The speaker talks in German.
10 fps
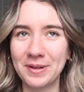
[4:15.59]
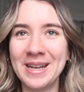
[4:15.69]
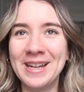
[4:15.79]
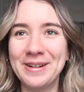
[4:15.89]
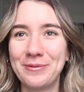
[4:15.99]

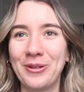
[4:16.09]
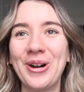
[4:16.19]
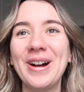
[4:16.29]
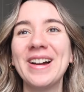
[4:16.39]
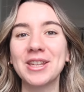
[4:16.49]
viel
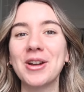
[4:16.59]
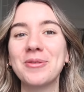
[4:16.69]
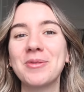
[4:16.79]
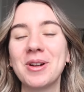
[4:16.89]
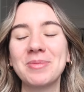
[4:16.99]
vor. Ich
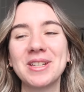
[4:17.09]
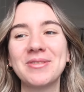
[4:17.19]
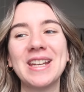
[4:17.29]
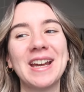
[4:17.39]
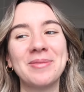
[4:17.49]
hoffe, ihr wollt mich
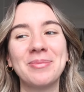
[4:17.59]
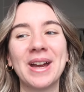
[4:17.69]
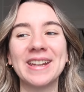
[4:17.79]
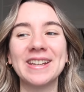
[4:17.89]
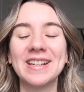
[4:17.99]
wieder in
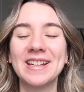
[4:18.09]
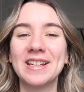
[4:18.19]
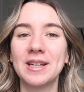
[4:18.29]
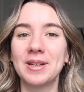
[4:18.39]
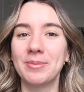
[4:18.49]
meinen
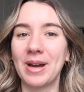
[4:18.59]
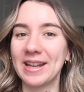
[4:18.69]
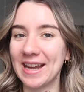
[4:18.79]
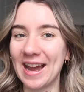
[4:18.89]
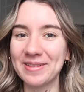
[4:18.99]

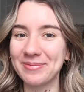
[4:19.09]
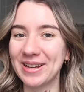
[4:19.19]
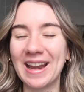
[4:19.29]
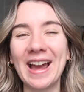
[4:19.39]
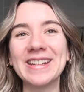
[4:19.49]
paar Tagen
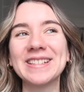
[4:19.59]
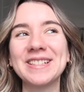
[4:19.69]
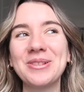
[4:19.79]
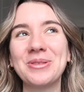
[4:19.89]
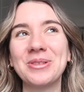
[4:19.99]

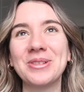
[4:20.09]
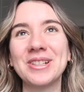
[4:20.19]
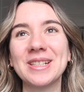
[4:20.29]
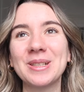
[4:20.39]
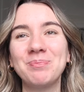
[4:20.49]
begleiten
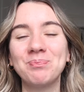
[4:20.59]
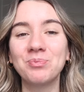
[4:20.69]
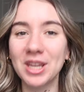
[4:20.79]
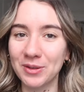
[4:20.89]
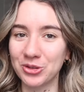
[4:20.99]
und
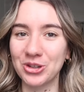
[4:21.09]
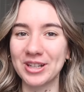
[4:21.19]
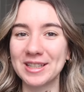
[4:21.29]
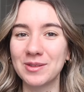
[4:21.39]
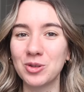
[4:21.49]
ich wünsche
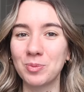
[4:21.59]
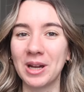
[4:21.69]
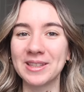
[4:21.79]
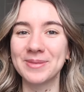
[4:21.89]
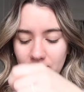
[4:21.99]
euch ganz viel
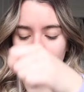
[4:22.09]
Spaß.